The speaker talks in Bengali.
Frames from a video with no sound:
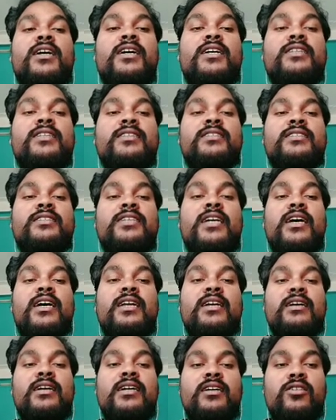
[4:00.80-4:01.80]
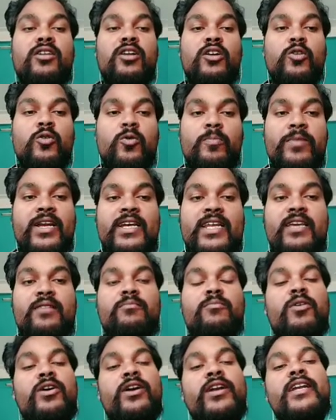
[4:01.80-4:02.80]
যার লো মেল্টিং
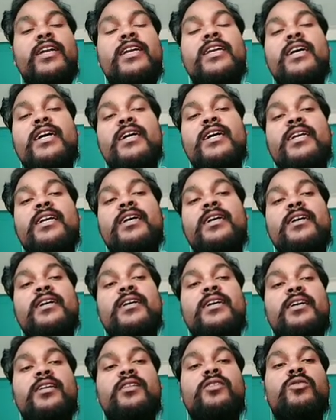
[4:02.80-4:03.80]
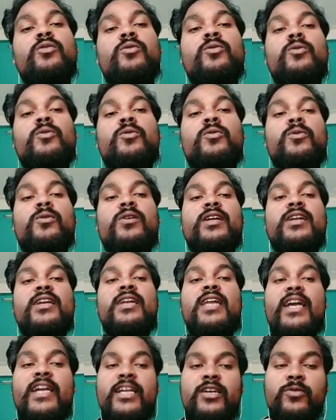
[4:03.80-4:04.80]
পয়েন্ট এটা একটা তো
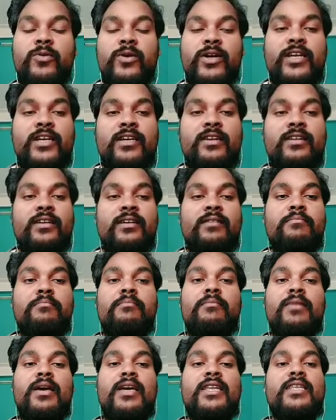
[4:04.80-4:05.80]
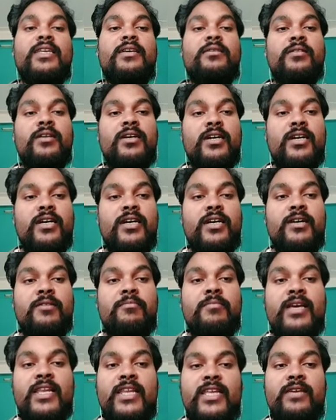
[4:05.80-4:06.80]
লাইট ওয়েট ম্যালি
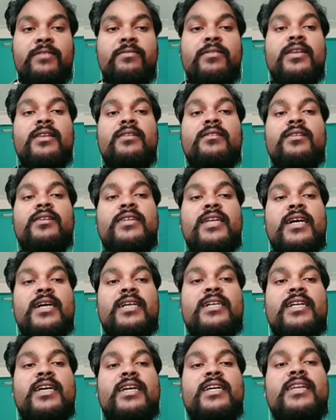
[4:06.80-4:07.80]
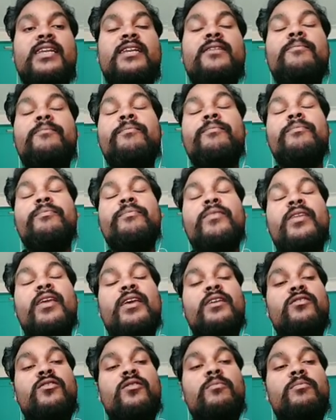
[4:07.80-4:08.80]
ম্যালিয়েবেল ডাকটাইল
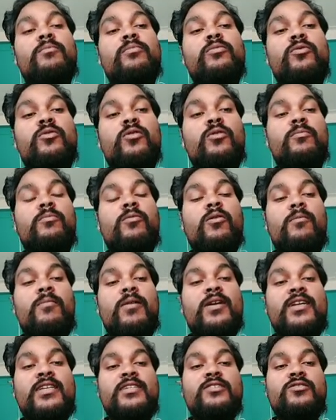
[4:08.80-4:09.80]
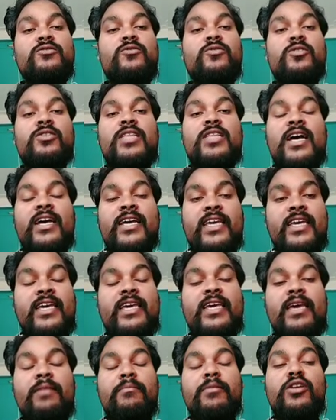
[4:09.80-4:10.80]
এসবগুলো প্রপার্টিসগুলো থাকে
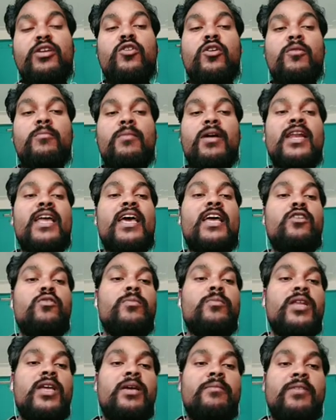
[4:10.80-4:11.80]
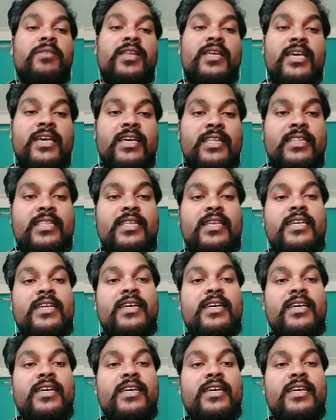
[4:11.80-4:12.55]
এমনি নর্মাল অ্যালুমিনিয়ামের ক্ষেত্রে